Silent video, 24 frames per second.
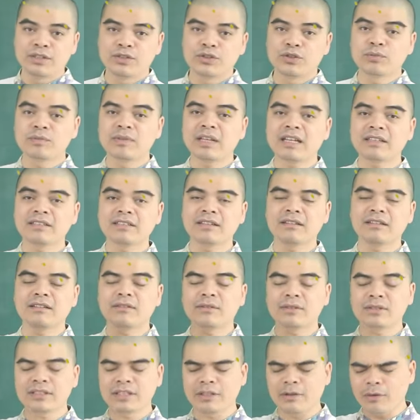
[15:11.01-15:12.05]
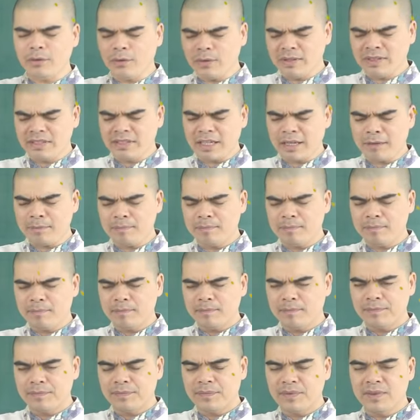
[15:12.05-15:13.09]
chúng ta sẽ có sáu con giáp
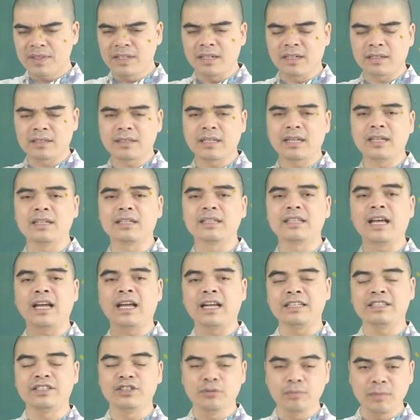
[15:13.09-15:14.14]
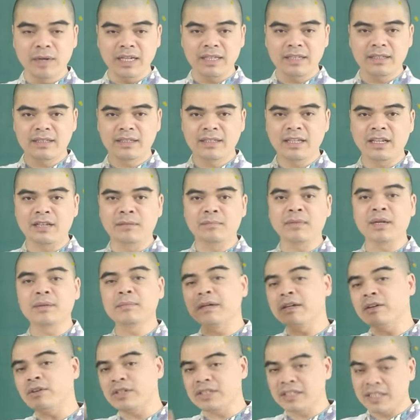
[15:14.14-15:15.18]
được thần tài chiếu mệnh, thần may
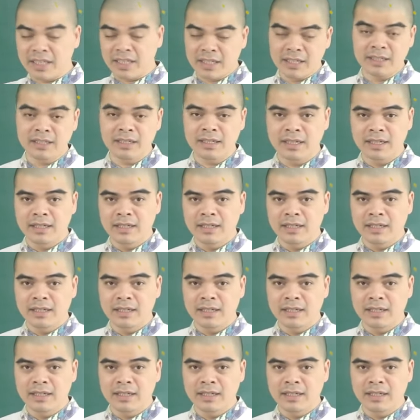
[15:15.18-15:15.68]
mắn gọi tên.